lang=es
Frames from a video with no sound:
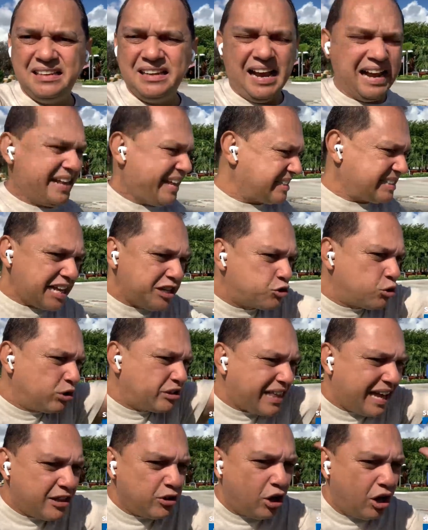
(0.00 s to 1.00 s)
El que está
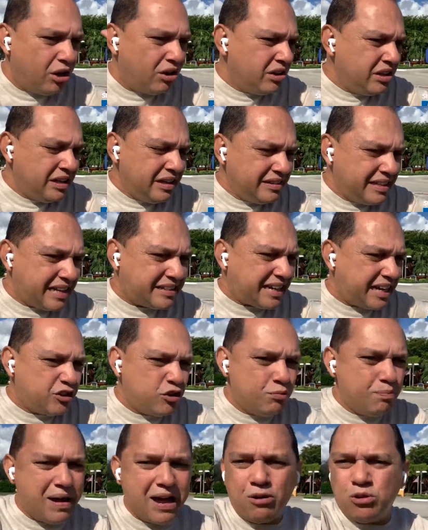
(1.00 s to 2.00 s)
insultando Detrás
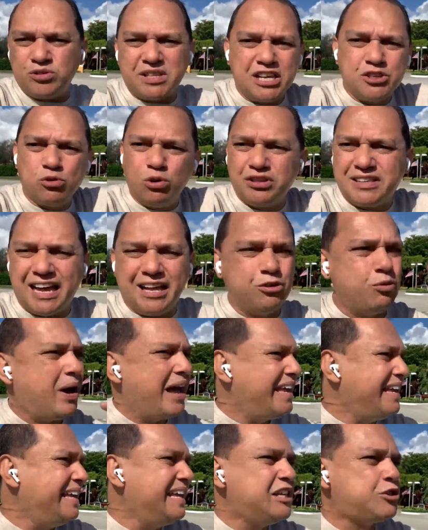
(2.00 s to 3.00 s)
de un banco está insultando
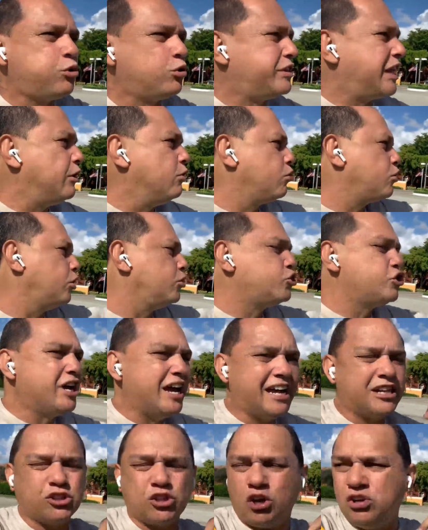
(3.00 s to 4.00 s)
ahí, insulta en un
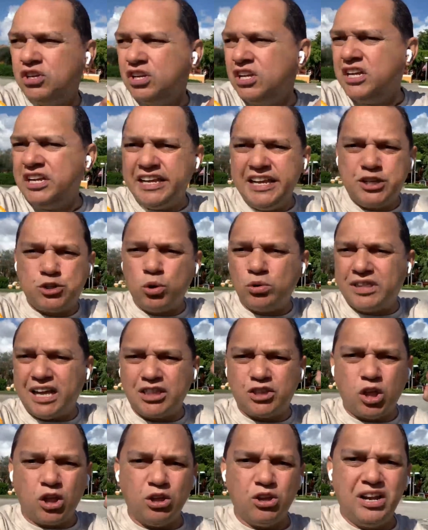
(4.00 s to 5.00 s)
concierto, insulta
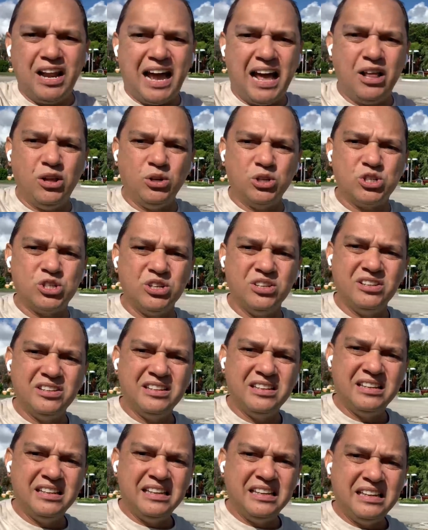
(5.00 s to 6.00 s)
en todos lados.
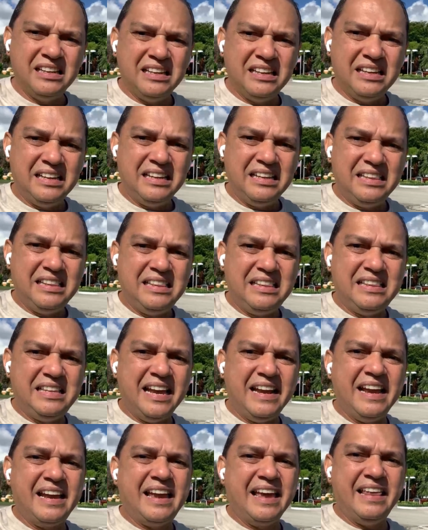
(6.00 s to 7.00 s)

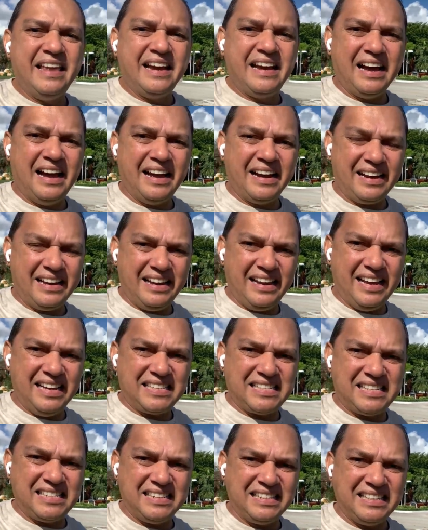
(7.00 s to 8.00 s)
Tiene que dejar
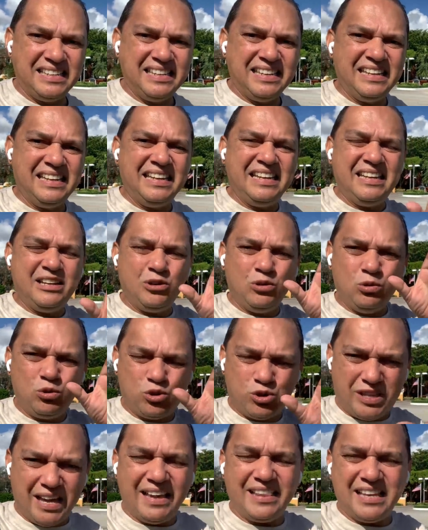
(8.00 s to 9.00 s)
es
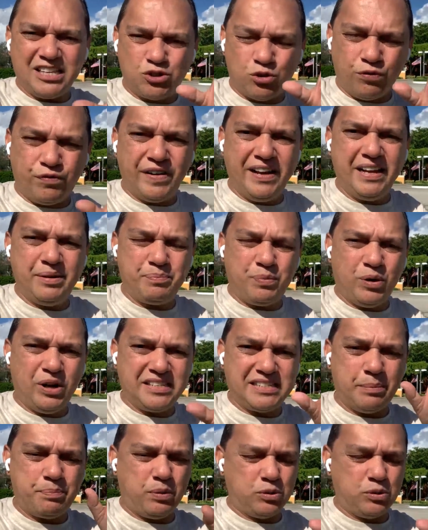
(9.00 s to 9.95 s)
usted de sufrir por esa